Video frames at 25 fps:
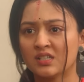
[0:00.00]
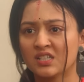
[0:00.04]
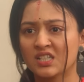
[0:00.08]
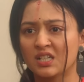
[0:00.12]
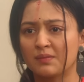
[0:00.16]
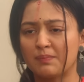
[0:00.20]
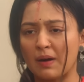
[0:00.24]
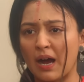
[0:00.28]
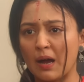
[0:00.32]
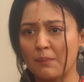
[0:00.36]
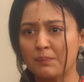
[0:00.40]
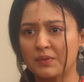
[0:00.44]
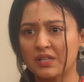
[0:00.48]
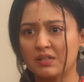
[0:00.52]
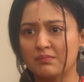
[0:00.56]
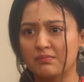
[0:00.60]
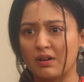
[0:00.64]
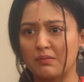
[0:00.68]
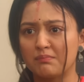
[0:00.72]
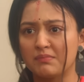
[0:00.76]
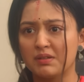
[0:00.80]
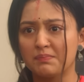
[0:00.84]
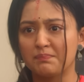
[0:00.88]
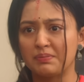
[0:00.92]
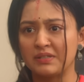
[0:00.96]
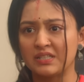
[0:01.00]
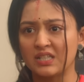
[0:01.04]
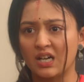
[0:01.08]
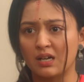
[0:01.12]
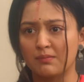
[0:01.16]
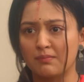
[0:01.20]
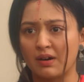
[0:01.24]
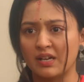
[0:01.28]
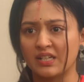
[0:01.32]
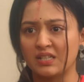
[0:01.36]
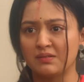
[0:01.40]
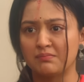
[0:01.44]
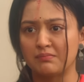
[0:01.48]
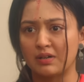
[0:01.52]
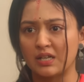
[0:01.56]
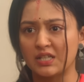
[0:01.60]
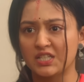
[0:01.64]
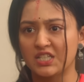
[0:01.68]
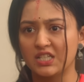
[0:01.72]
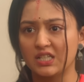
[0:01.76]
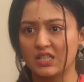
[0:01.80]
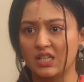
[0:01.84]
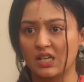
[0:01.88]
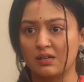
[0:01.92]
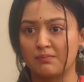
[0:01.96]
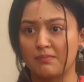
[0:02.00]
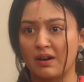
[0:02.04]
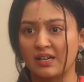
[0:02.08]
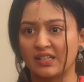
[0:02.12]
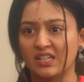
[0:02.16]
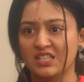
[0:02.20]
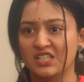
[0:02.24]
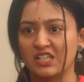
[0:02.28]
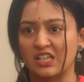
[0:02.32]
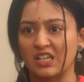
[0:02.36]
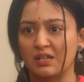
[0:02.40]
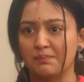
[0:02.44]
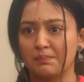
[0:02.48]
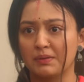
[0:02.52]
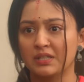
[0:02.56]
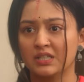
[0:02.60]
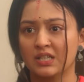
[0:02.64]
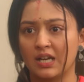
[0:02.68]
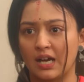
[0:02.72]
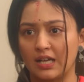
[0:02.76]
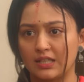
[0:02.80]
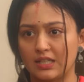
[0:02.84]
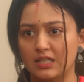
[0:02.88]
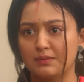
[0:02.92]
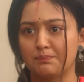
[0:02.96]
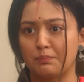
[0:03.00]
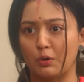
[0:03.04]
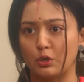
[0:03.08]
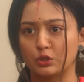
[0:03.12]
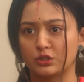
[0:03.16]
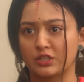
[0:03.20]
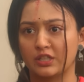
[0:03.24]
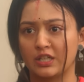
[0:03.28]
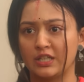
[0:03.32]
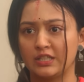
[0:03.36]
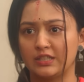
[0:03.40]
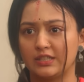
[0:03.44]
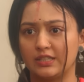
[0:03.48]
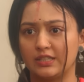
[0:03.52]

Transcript: जब आपकी मम्मी बिना हमारी मर्जी के हमारे चेहरे पर काली पोत रही